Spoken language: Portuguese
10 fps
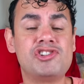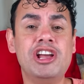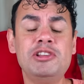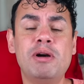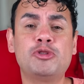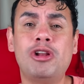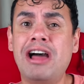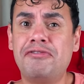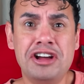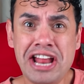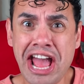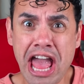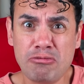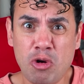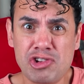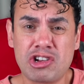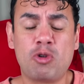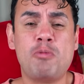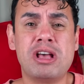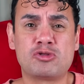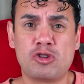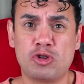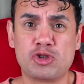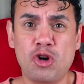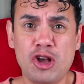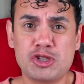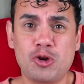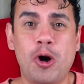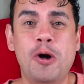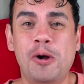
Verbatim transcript: Gente, mas eu tô lavando a égua hoje que eu comi as coisas gostoso.